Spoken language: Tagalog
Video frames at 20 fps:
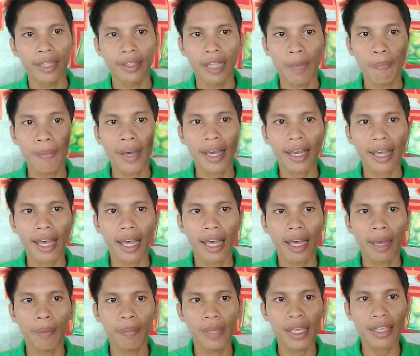
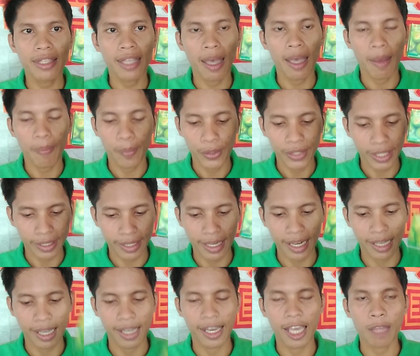napaka-bisa po niya
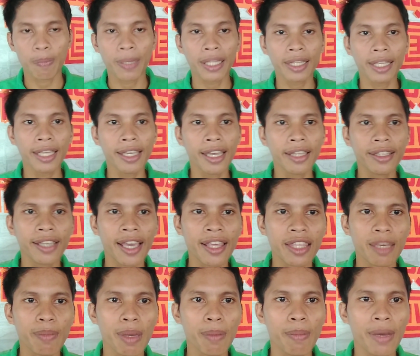talaga guys. Pati yan
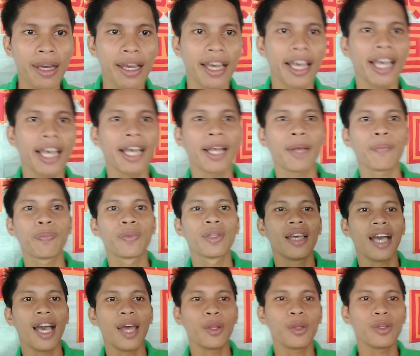guys sa may mga,
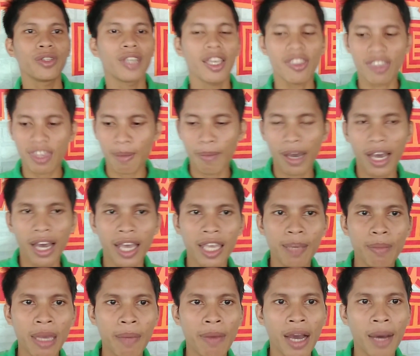ano diyan sa mga,
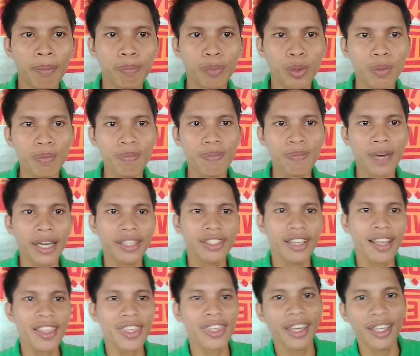may mga bomba
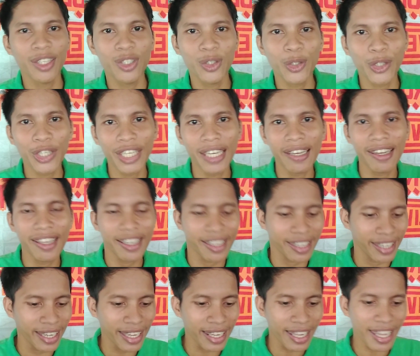diyan sa inyong
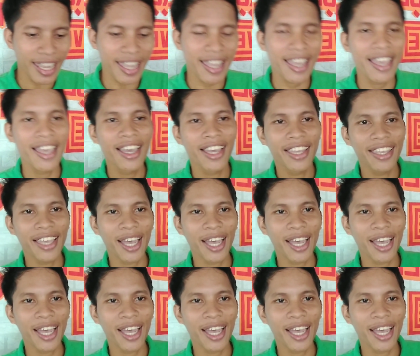kilikili. -kili.